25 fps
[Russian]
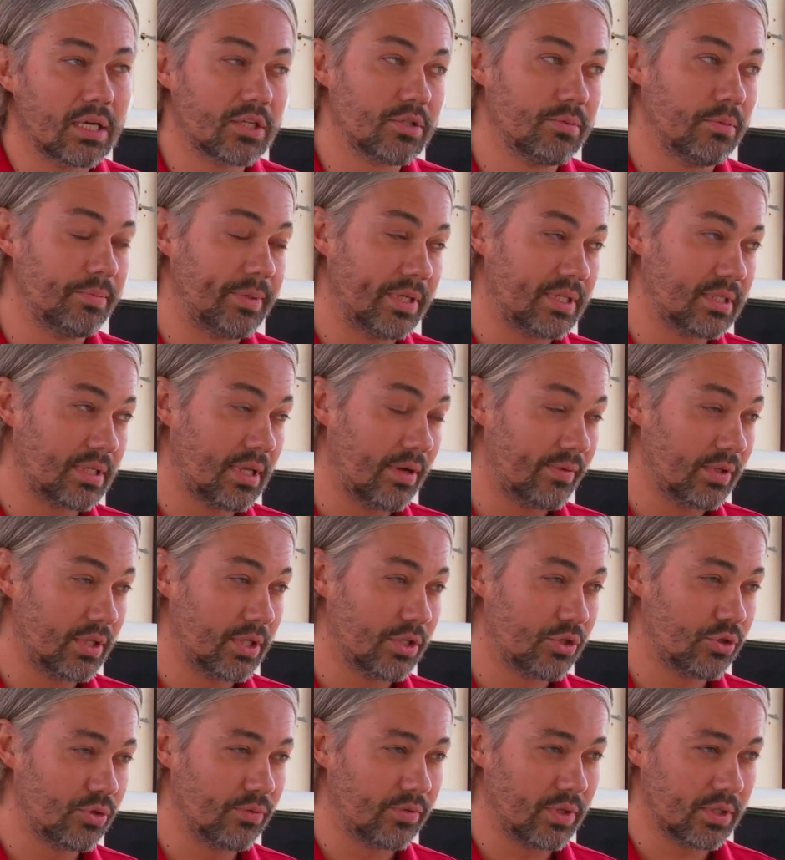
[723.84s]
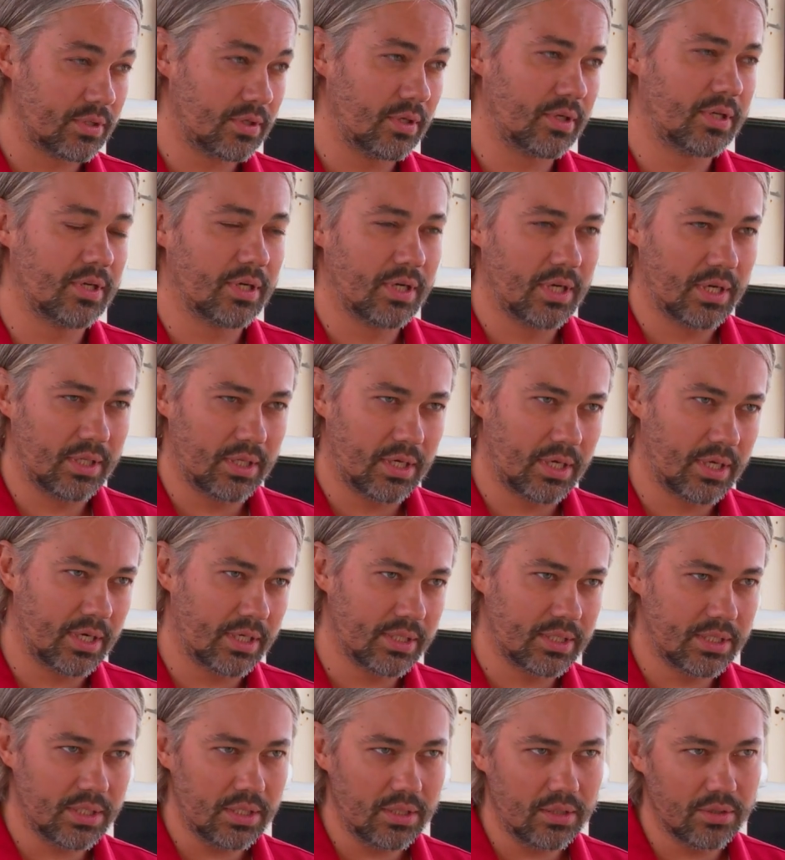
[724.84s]
Также мы представлены еще в нескольких городах
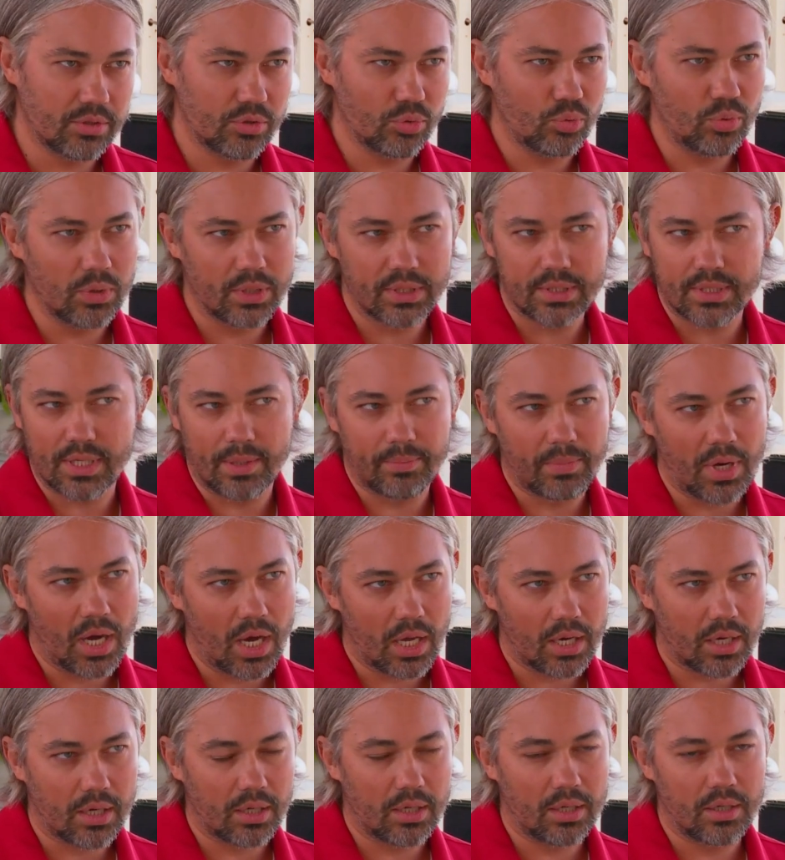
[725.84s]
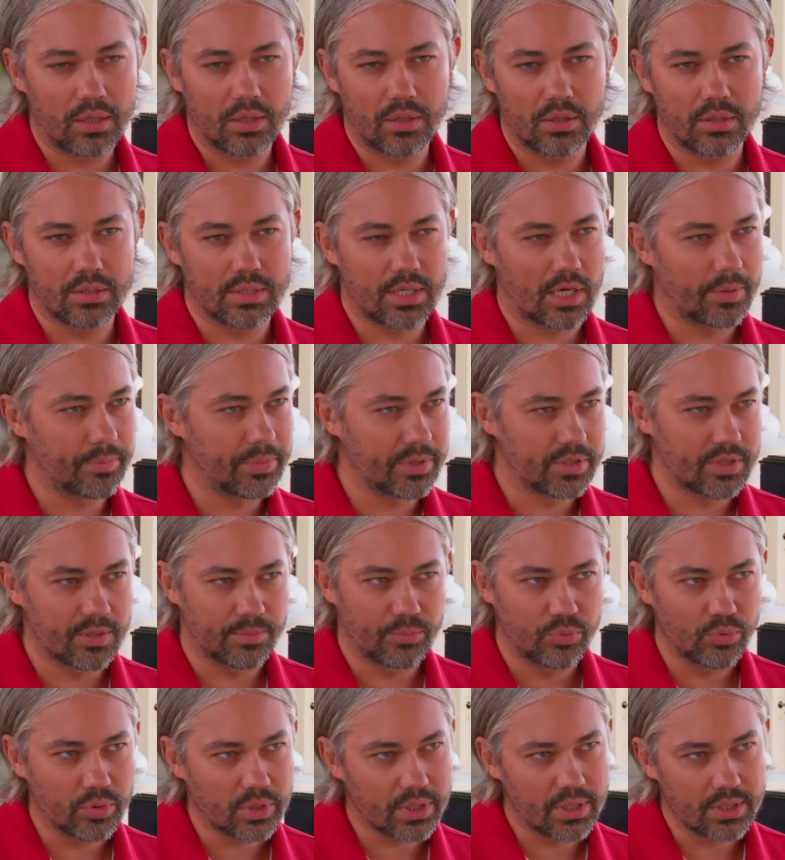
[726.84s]
России. Тула, Самара,
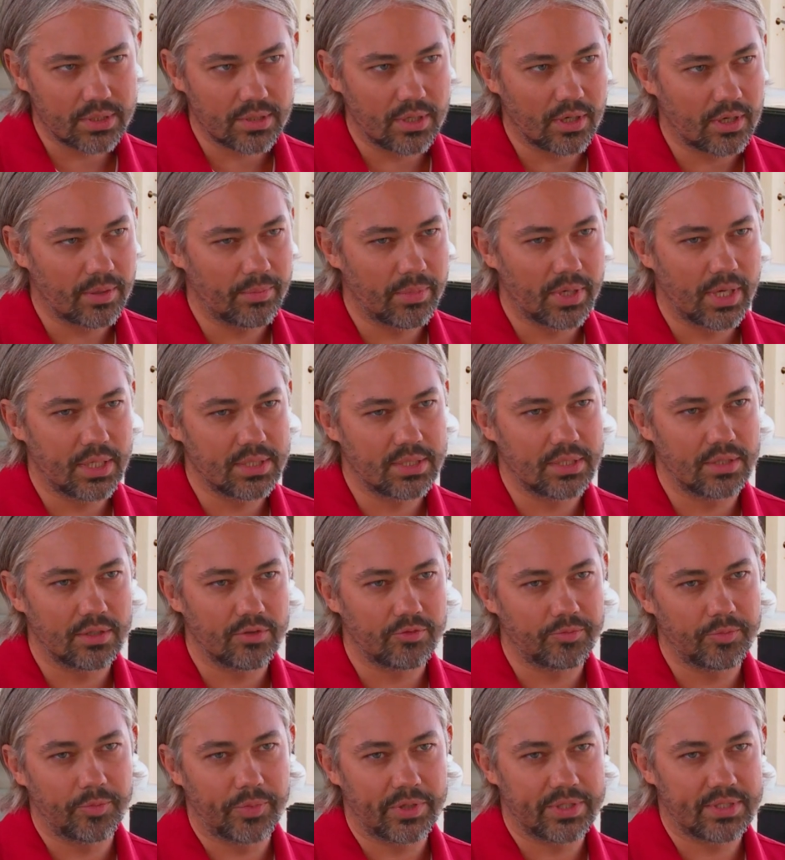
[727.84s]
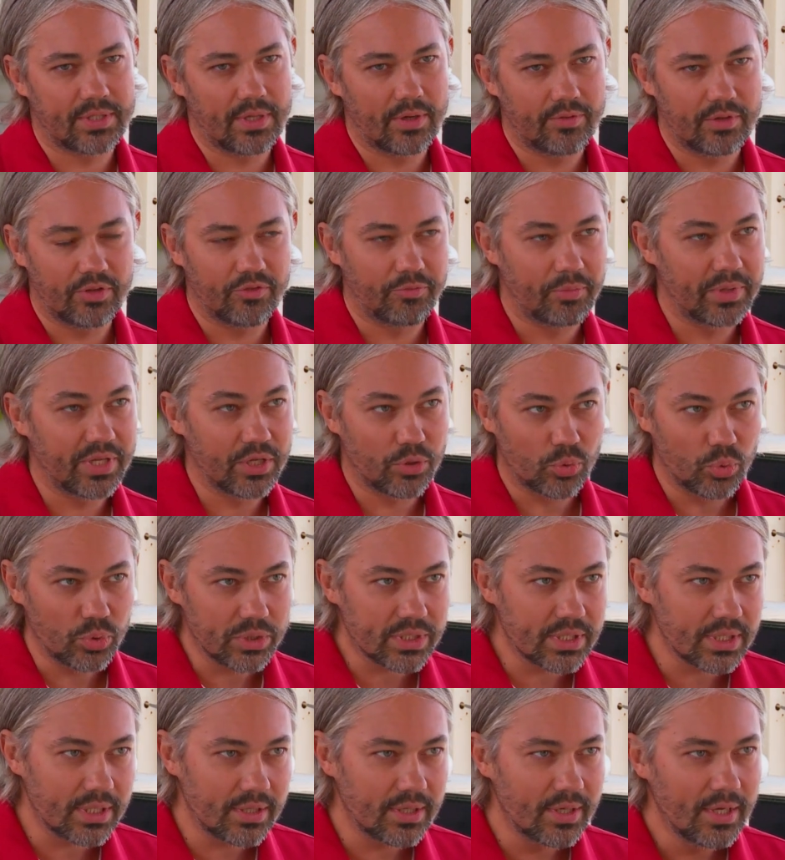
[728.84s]
Санкт-Петербург, несколько магазинов. Мы представлены в
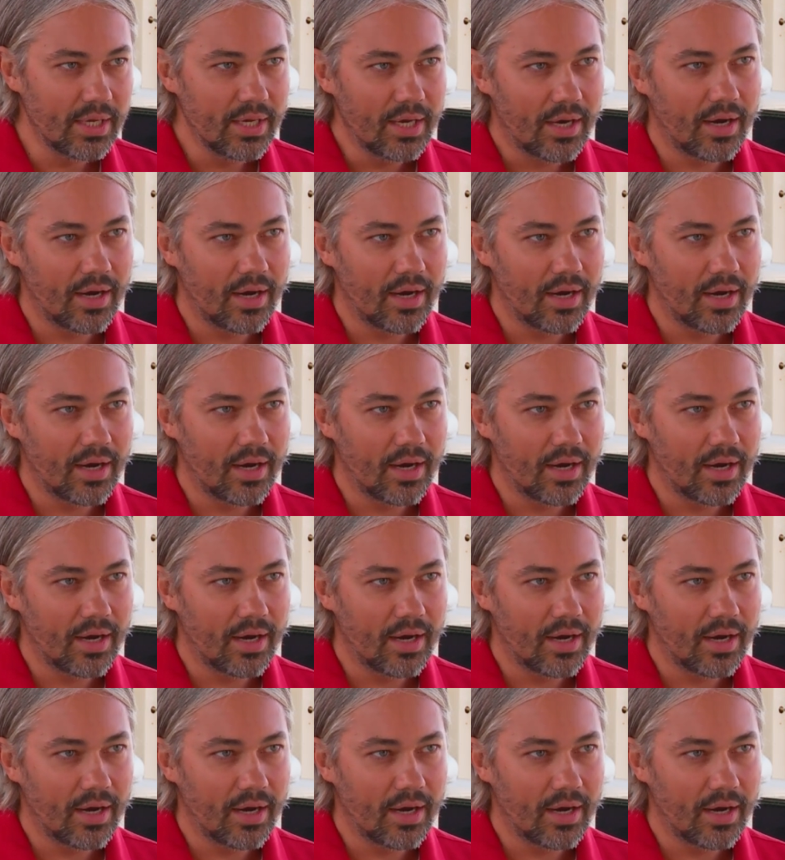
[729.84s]
Бейруте.